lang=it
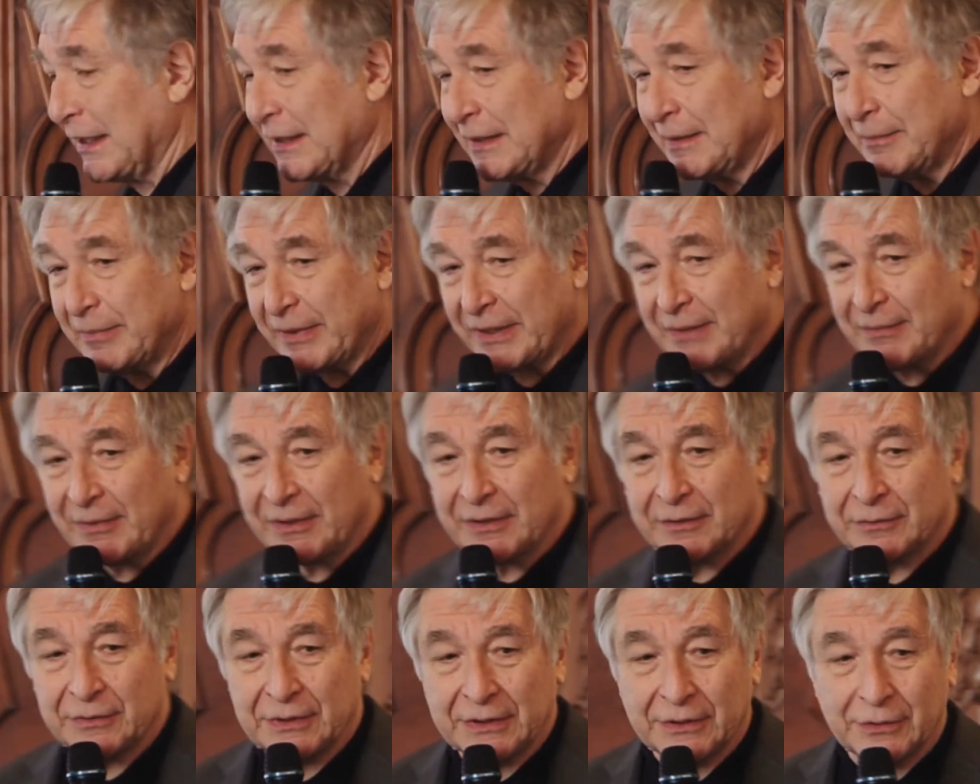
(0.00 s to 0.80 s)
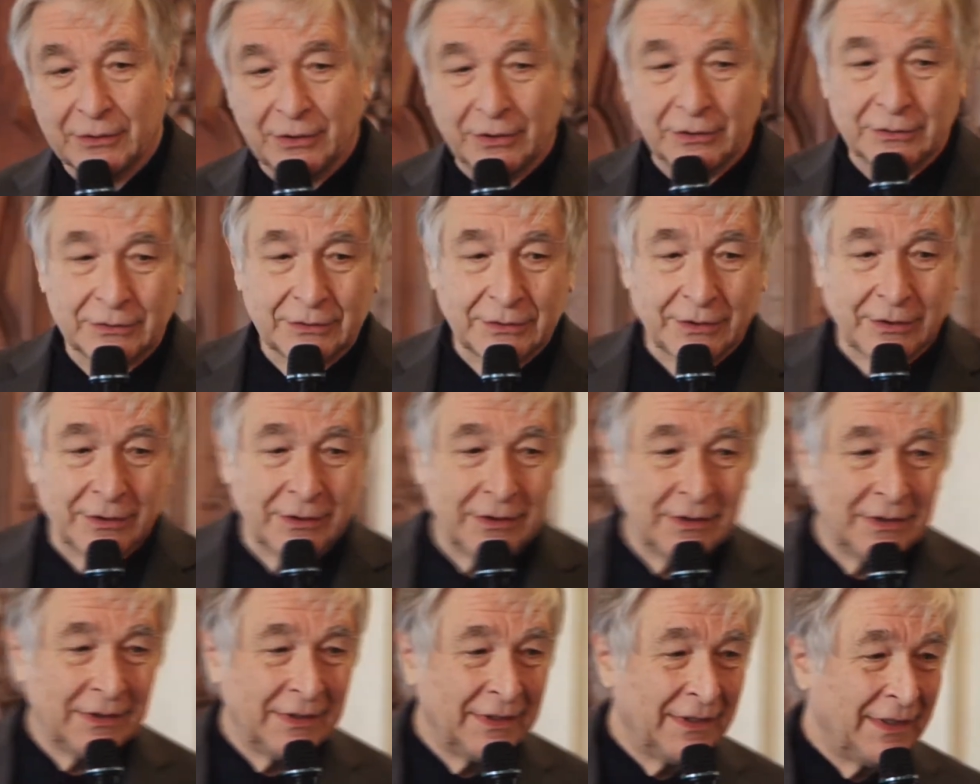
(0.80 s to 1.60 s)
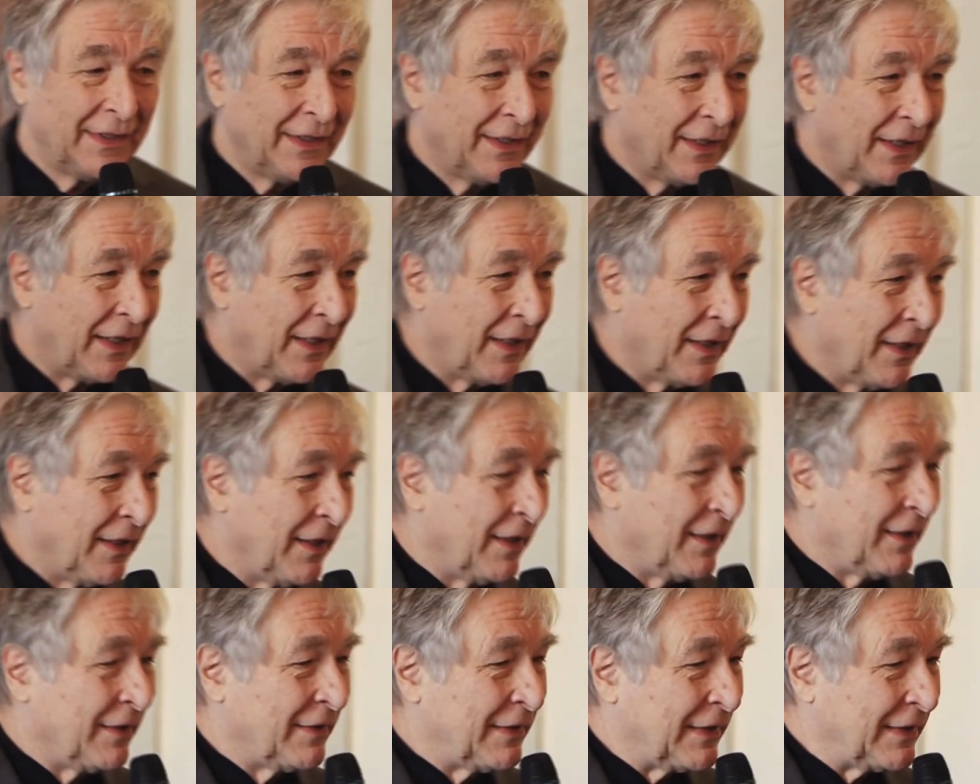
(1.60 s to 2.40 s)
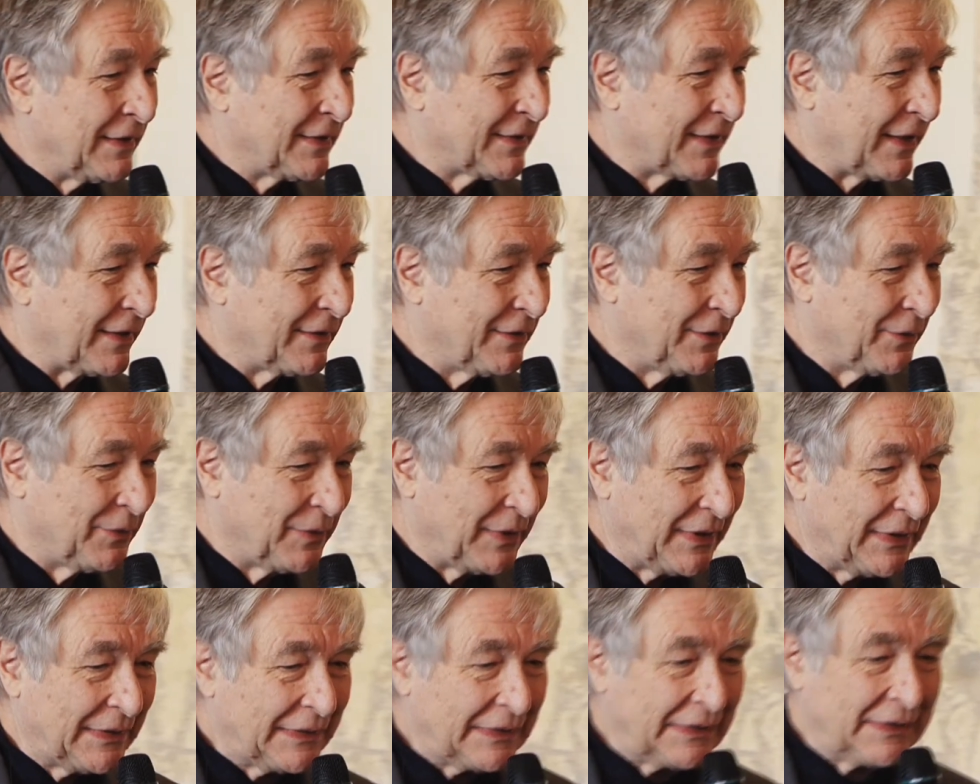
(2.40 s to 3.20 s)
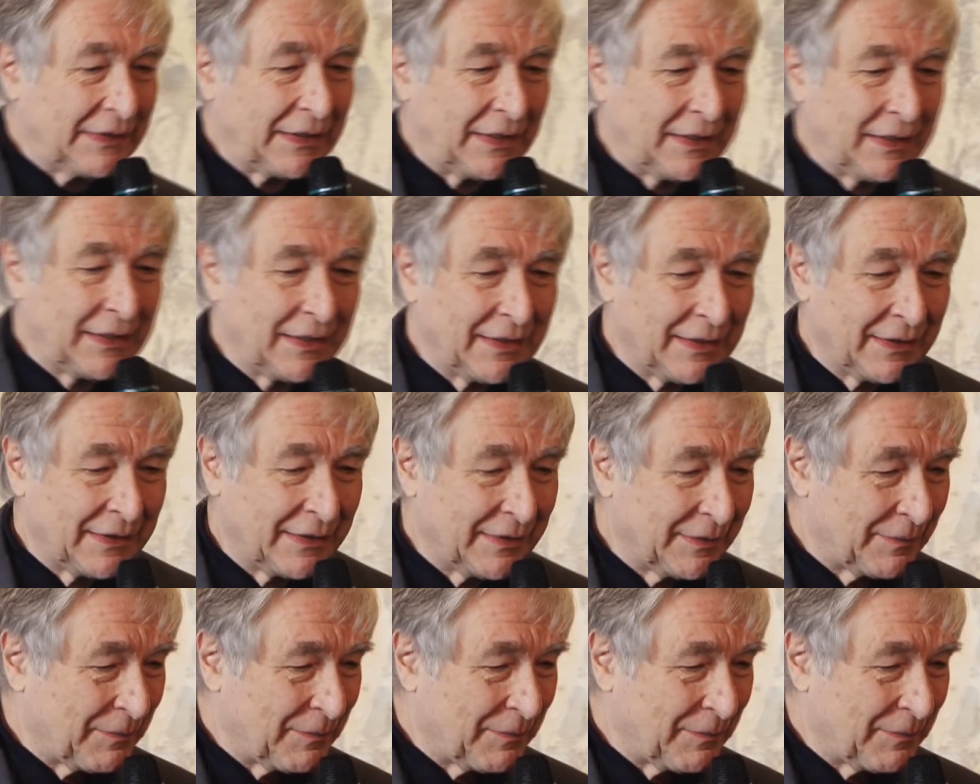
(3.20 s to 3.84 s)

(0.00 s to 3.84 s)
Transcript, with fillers: anni prima da un incontro eh, negli Stati Uniti alla...